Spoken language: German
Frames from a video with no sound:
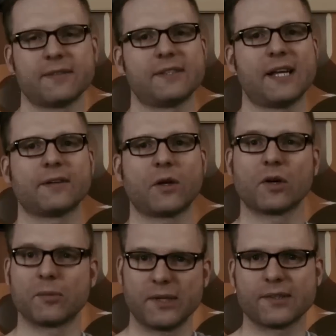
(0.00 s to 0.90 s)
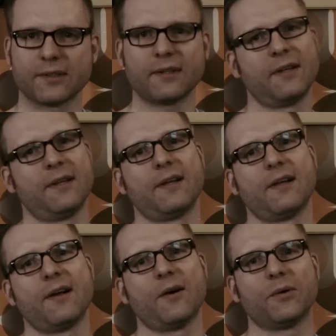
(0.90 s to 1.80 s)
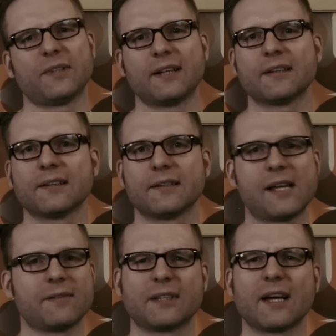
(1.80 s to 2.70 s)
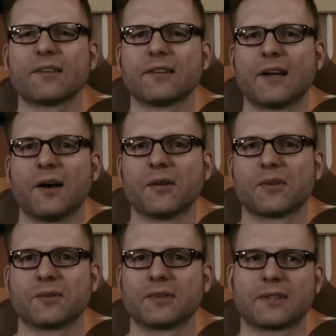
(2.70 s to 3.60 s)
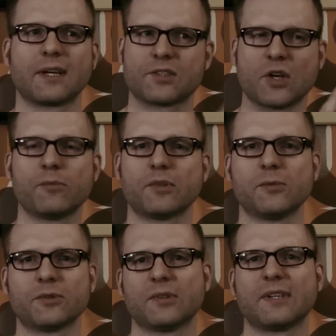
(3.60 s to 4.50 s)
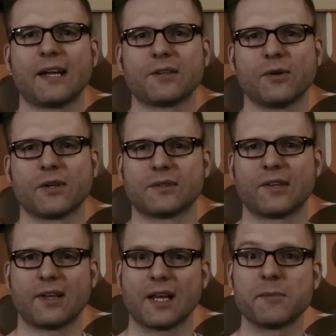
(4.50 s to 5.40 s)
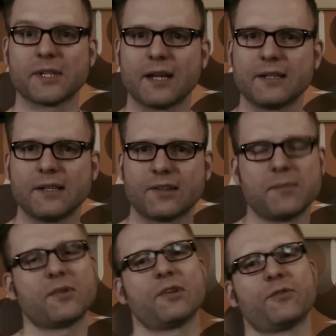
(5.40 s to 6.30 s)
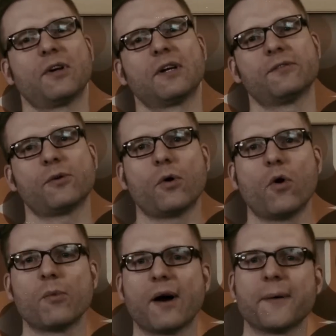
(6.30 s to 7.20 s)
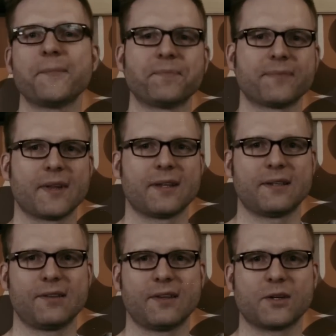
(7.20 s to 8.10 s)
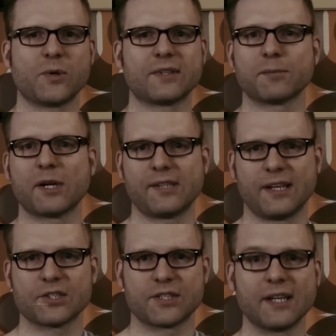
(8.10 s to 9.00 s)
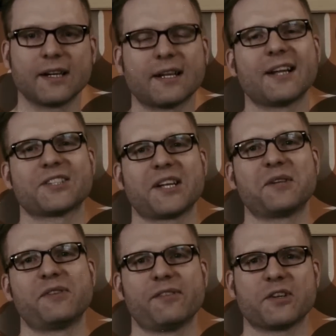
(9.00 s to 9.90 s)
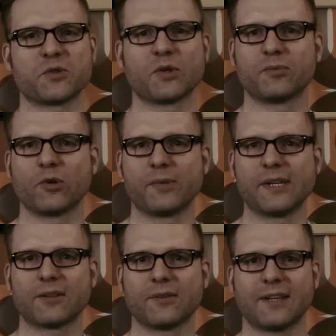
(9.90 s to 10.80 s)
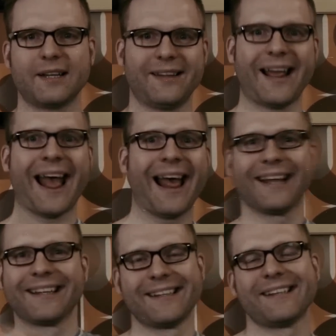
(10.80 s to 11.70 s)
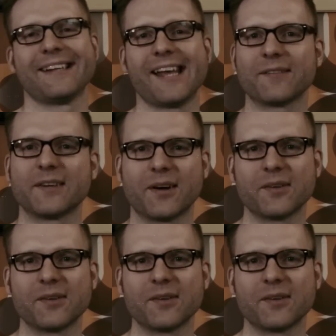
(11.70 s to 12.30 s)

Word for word: der wird irgendwann auch gebissen. Und dann irgendwann rastet er aus und kriegt Schaum vom Mund und dreht durch. Und das erinnert mich an die Simpsons-Folge, wo Homer diese guatemaltekischen Irrenanstalt Pfefferschoten probiert und dann ha, irgendwann